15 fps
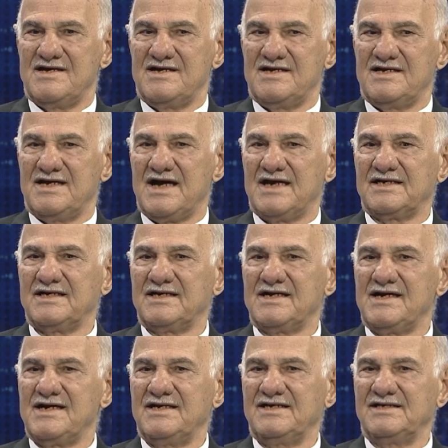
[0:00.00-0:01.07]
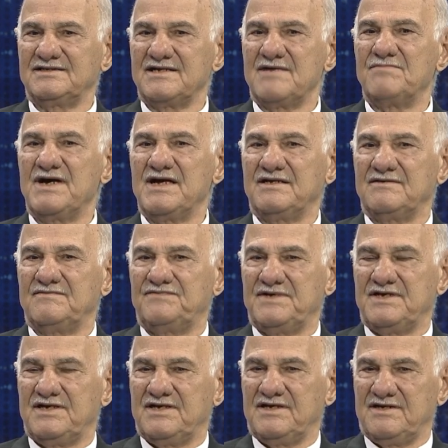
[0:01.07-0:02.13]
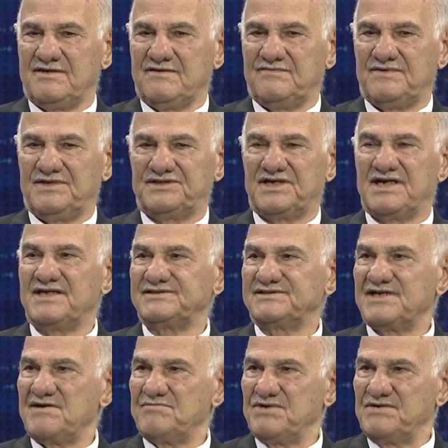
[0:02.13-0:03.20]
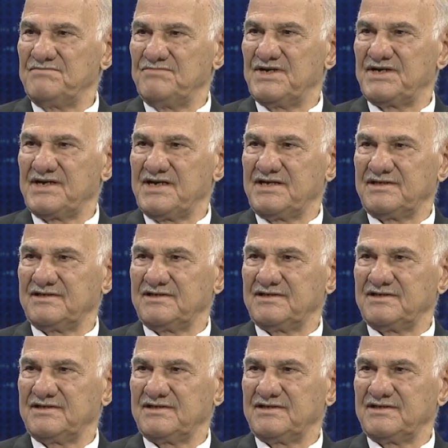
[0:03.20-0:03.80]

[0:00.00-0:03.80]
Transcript: الحقيقة أنا طبعا في فترات صعبة مرت